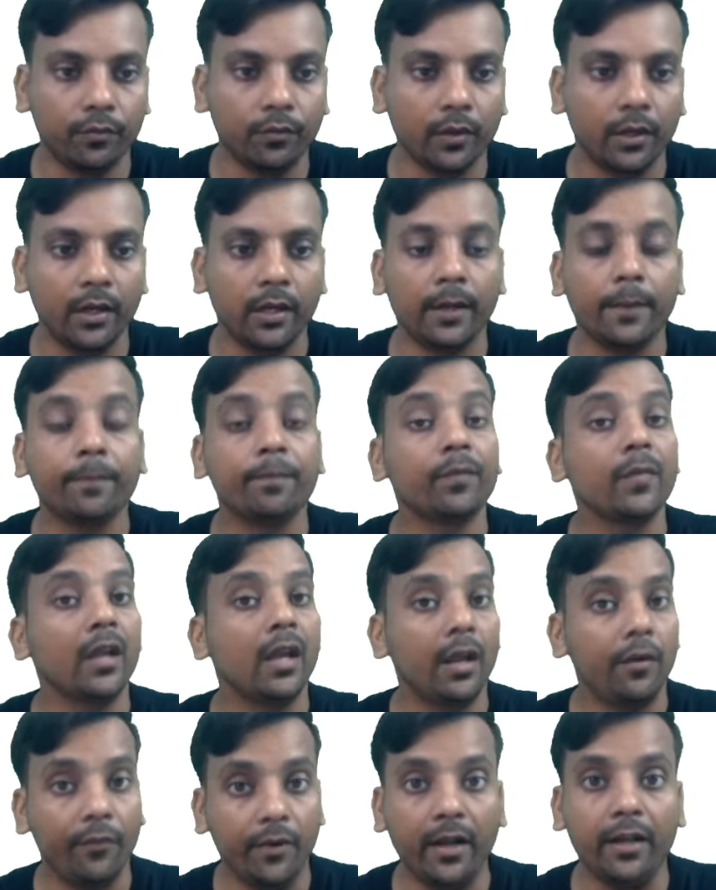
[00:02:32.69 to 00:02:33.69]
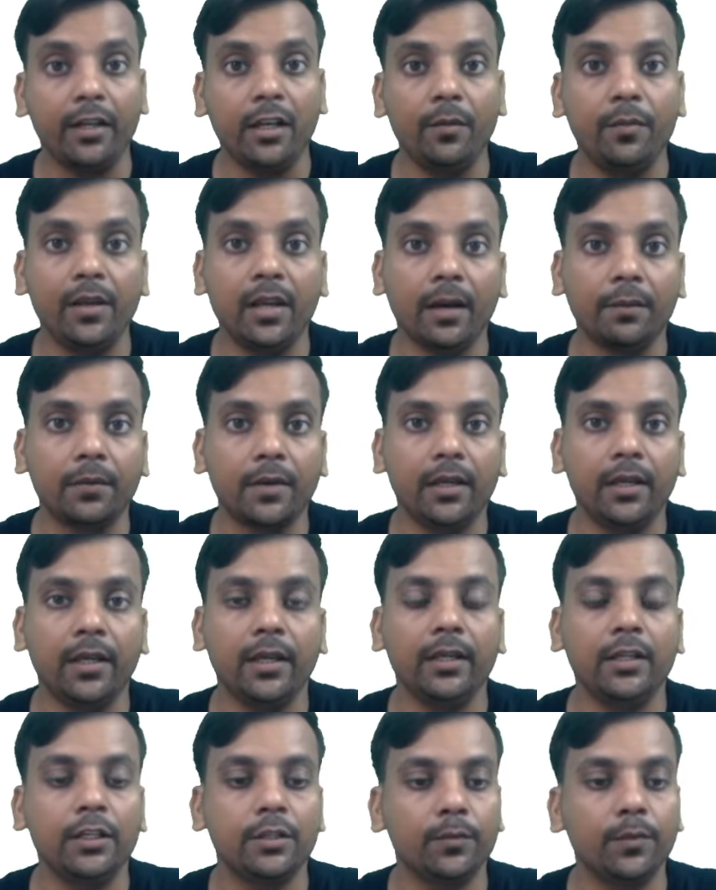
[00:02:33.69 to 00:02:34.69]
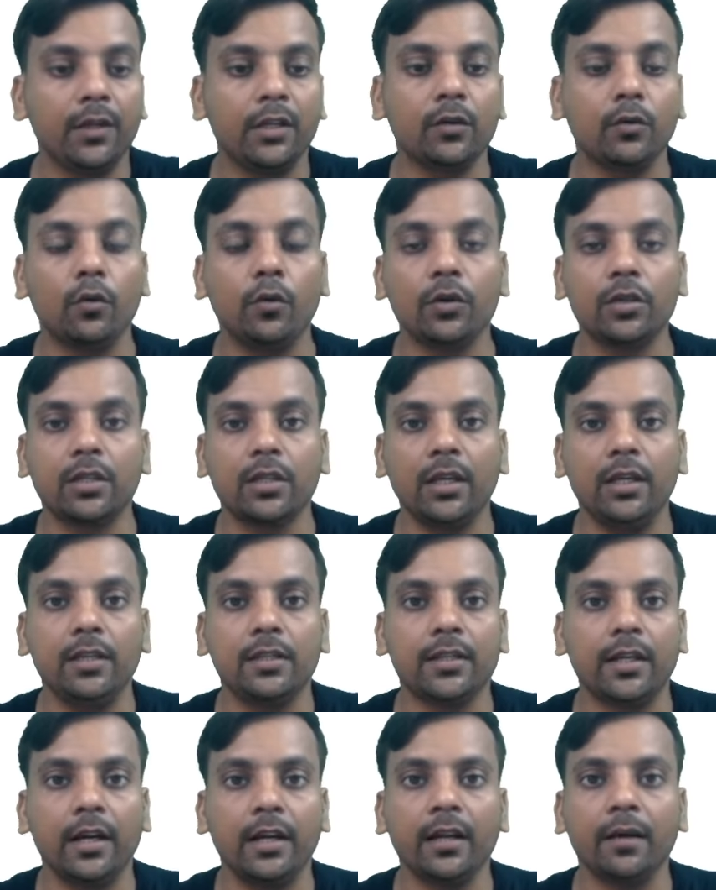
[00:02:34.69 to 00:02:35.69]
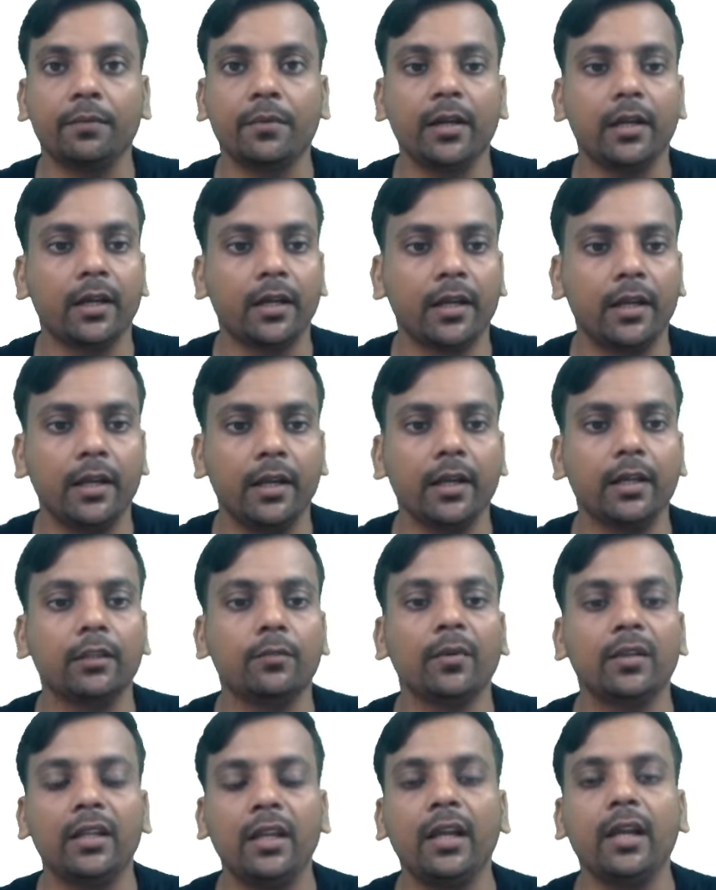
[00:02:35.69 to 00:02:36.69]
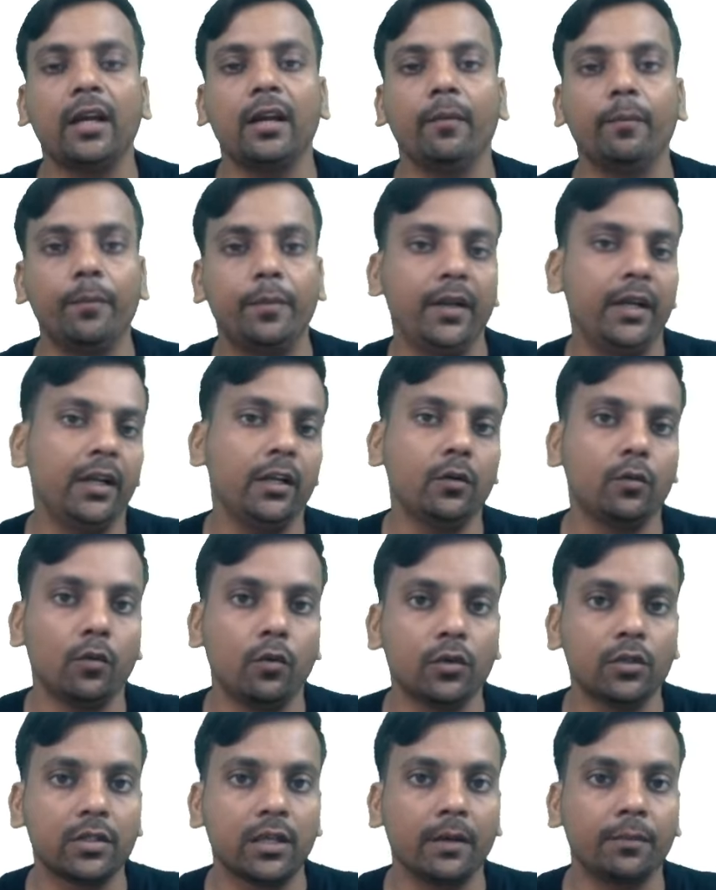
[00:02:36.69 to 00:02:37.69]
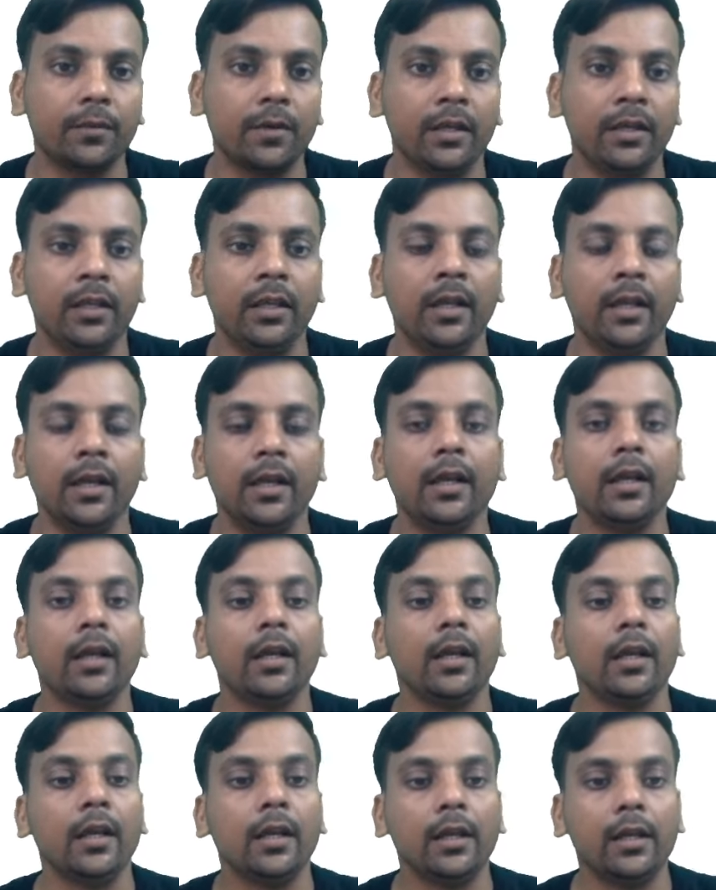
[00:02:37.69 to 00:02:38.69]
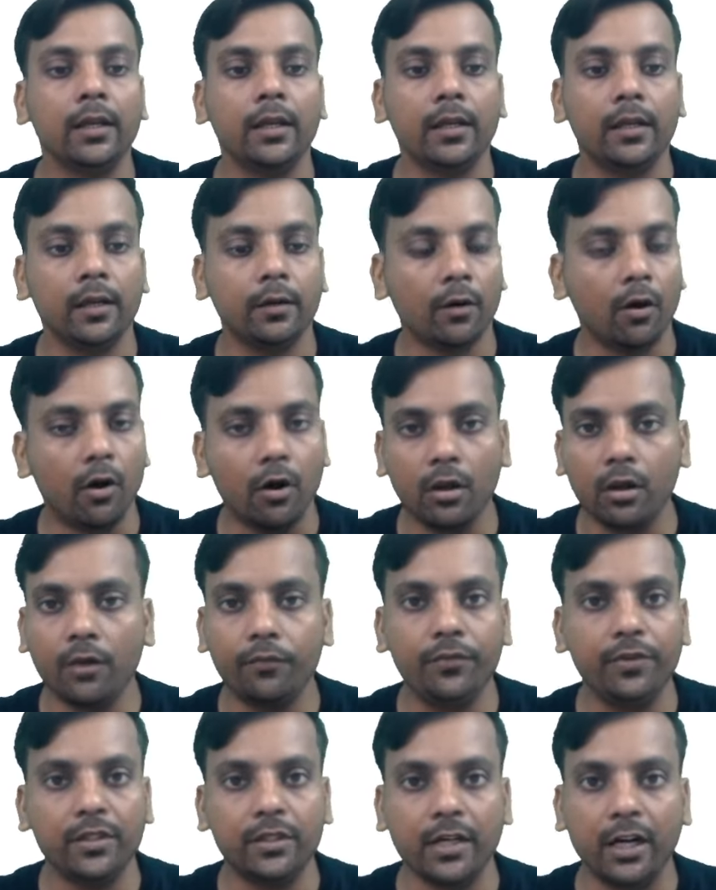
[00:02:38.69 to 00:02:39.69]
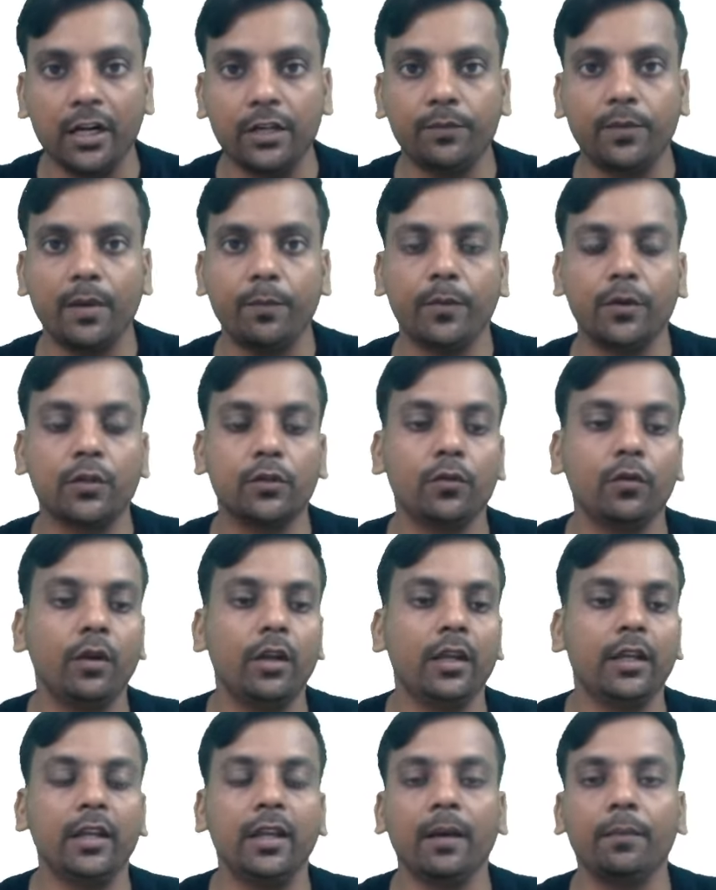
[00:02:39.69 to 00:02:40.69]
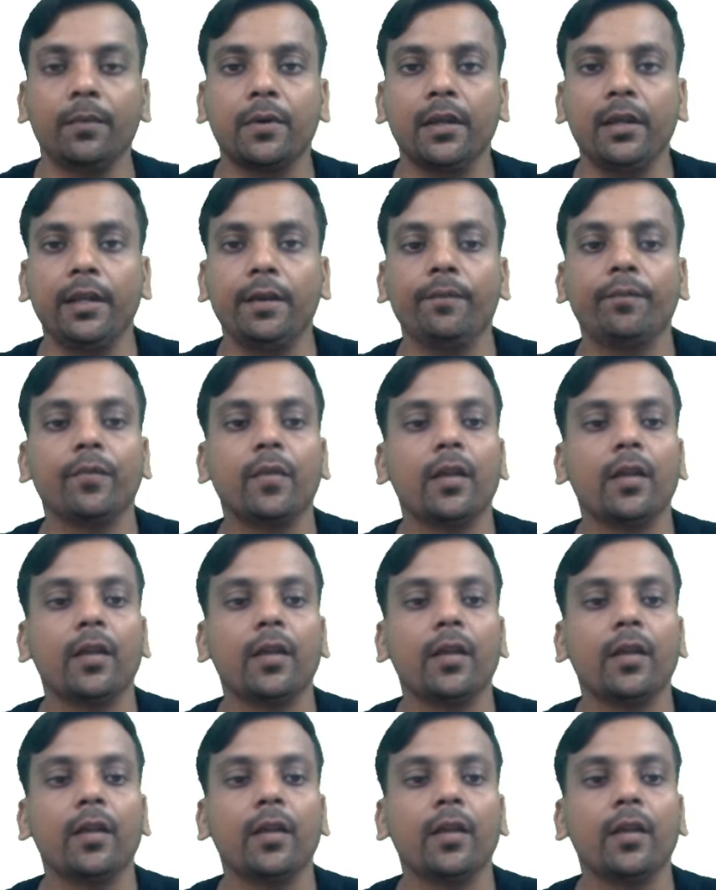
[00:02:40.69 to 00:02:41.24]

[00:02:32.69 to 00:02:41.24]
एफ एल टी भी आपका ये इसमें इस कोर्स के इनसाइड आपके रखे गए तो मतलब एक कंप्लीट कोर्स आपका ये है ऑल ऑफ स्टैट्स पेपर्स को लेके आपका ये